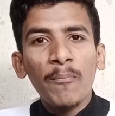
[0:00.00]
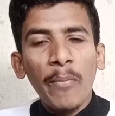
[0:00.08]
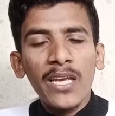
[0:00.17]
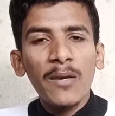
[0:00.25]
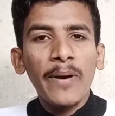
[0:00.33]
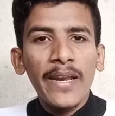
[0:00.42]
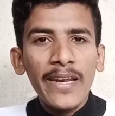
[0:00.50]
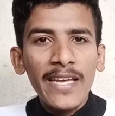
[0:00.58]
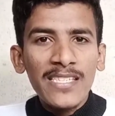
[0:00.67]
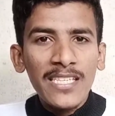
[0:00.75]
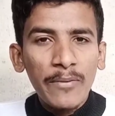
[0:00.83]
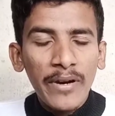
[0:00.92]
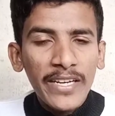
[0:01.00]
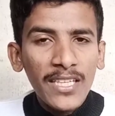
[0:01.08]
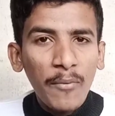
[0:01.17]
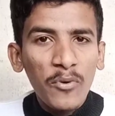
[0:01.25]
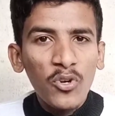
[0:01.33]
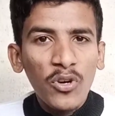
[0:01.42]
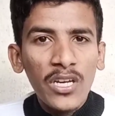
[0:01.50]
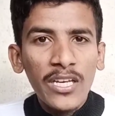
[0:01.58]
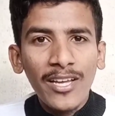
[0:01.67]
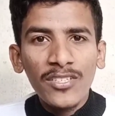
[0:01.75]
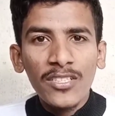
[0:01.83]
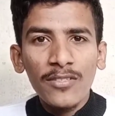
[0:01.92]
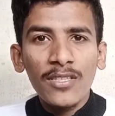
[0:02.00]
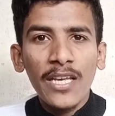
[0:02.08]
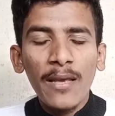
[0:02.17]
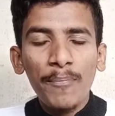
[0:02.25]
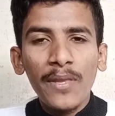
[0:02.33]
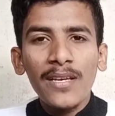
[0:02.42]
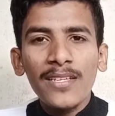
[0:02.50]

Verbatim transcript: बाकी बने रहे ऐसे धमाकेदार वीडियो के लिए ताज तो इतना ही